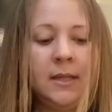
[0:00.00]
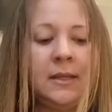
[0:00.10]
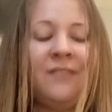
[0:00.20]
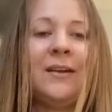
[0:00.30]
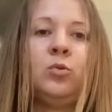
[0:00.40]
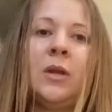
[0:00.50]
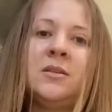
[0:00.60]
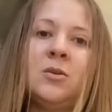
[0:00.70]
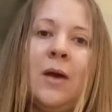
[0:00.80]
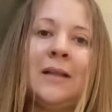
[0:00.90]
na fatura
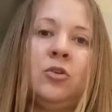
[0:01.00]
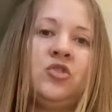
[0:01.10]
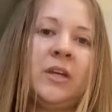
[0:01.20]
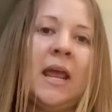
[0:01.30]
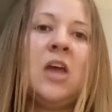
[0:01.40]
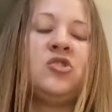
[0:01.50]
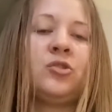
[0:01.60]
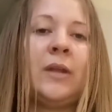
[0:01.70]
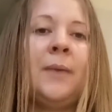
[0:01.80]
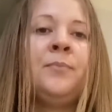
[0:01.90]
do seu cartão de
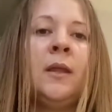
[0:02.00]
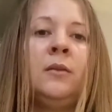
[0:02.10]
crédito, né?